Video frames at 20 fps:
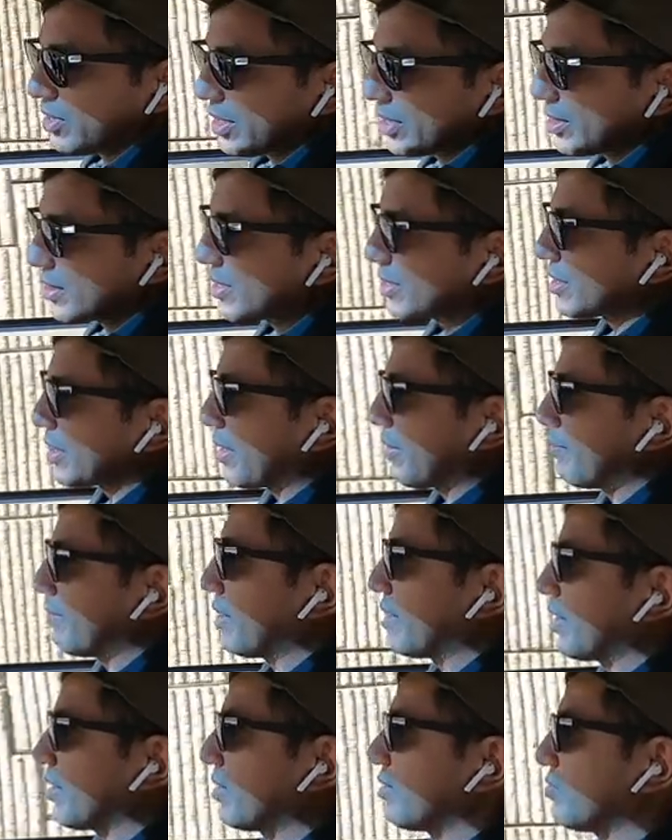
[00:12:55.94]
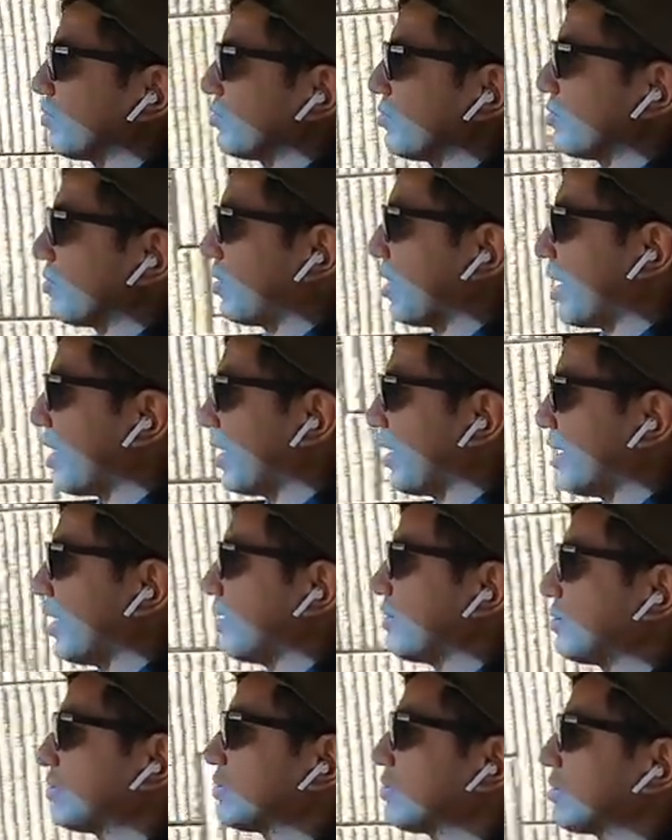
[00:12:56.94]
untuk entertainment ya untuk
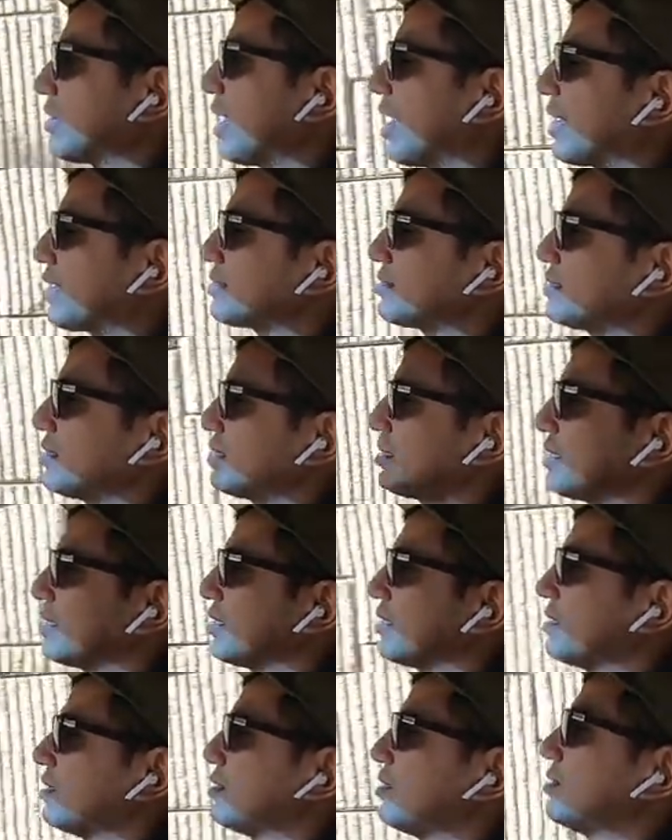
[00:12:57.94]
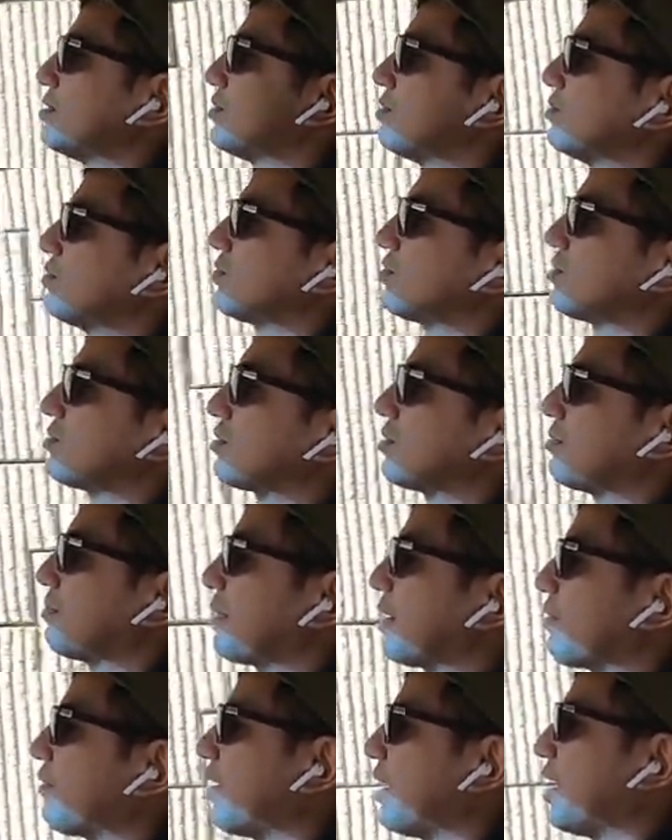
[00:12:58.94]
gaya untuk aksi untuk
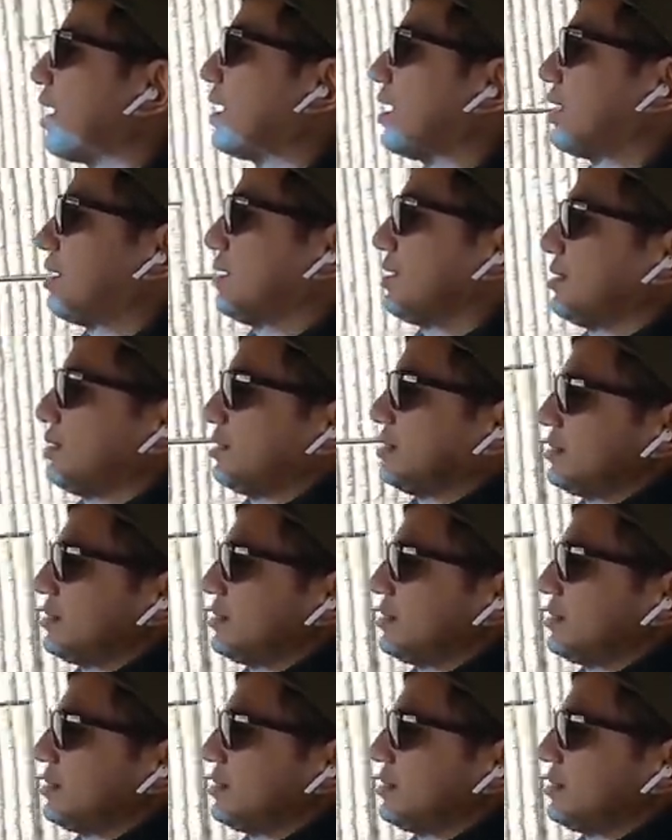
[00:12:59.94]
kemewahan